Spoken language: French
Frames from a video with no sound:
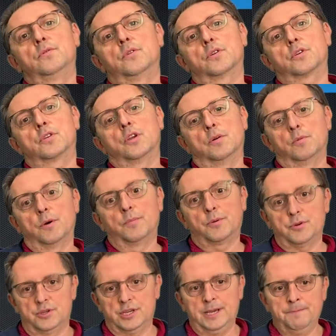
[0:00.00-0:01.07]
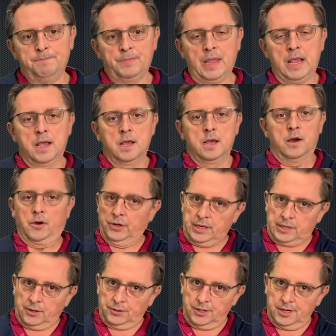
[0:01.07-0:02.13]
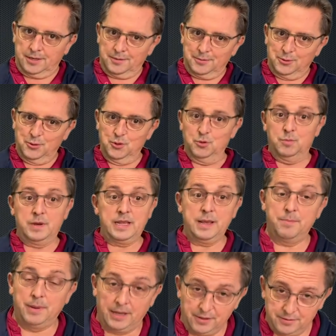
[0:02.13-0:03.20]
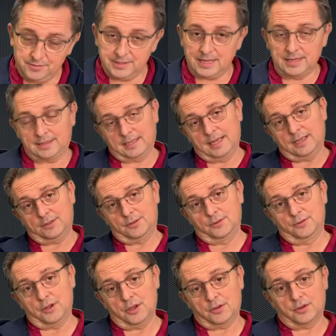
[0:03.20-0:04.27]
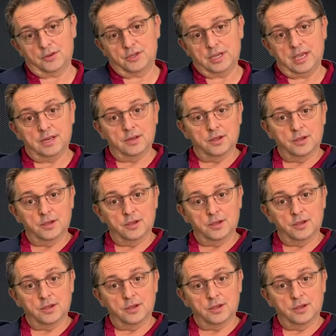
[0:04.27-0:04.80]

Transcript: octobre prochain. En attendant, n'oubliez pas de vous inscrire sur notre chaîne